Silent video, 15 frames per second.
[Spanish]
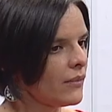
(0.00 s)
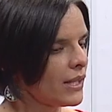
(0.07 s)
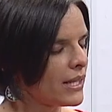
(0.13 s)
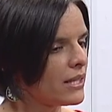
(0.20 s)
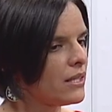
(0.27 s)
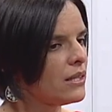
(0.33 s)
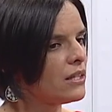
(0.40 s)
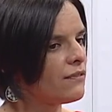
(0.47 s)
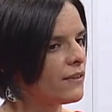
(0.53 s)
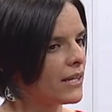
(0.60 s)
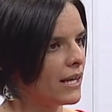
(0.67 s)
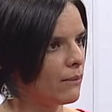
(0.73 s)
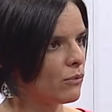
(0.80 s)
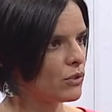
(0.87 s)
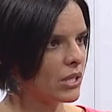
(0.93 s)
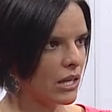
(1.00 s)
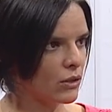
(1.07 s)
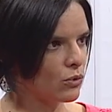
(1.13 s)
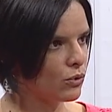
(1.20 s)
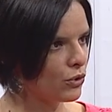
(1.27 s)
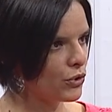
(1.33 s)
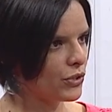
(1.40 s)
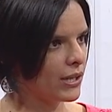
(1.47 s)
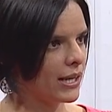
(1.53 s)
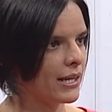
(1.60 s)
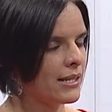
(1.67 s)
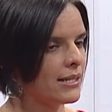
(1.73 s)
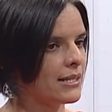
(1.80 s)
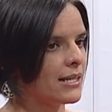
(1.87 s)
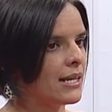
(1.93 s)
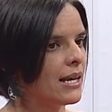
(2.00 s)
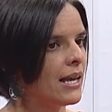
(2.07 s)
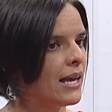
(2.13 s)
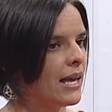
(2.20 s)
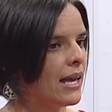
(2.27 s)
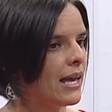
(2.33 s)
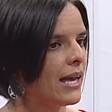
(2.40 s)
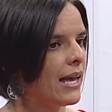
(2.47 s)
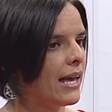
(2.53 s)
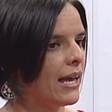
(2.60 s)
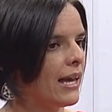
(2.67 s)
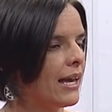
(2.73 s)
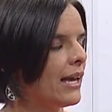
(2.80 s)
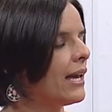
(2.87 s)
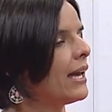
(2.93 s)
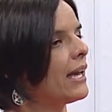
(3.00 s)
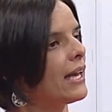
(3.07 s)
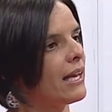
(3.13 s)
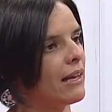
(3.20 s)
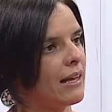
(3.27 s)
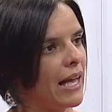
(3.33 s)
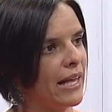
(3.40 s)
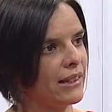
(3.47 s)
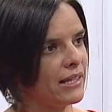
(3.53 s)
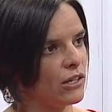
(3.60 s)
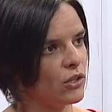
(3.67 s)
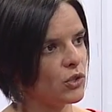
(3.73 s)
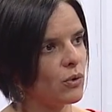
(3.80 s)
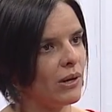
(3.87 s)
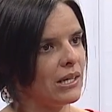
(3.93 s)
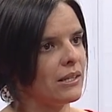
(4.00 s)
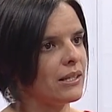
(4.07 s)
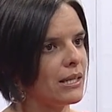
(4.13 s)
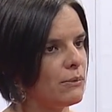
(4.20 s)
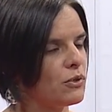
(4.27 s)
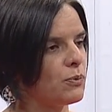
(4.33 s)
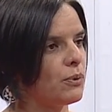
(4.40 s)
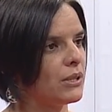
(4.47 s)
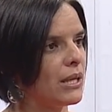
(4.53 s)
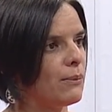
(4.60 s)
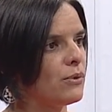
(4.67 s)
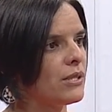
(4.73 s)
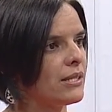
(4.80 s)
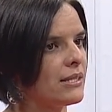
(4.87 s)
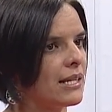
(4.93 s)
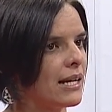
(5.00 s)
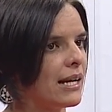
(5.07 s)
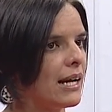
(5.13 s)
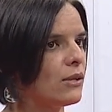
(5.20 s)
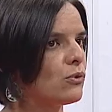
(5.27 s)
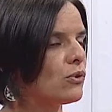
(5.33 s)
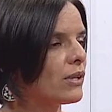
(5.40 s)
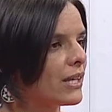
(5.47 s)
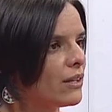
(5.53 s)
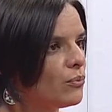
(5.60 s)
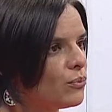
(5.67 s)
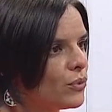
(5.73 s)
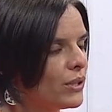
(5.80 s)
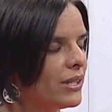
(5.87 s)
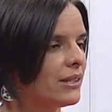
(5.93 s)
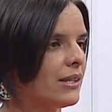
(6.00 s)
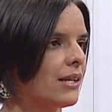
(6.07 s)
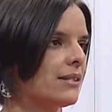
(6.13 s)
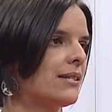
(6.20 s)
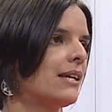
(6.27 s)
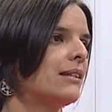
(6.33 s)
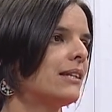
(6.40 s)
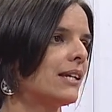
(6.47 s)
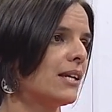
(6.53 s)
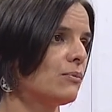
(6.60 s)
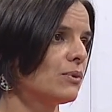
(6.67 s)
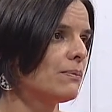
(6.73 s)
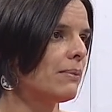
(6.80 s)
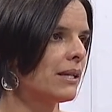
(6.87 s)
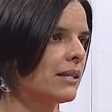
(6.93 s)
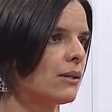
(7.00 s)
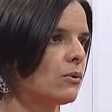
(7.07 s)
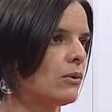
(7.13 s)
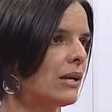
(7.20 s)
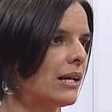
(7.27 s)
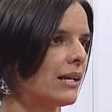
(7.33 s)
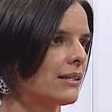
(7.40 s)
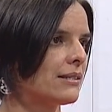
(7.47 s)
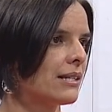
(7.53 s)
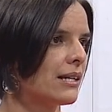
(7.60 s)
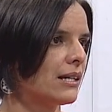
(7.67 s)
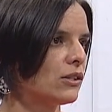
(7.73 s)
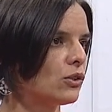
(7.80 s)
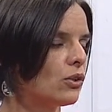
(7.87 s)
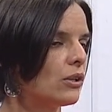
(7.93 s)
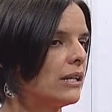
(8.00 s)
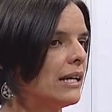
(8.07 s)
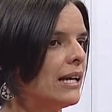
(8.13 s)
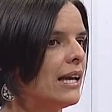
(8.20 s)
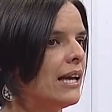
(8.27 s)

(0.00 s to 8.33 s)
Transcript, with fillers: identificamos algunos ejes, eh, entre los cuales, digamos, podríamos destacar uno que es muy interesante, que es muy particular a este cantón,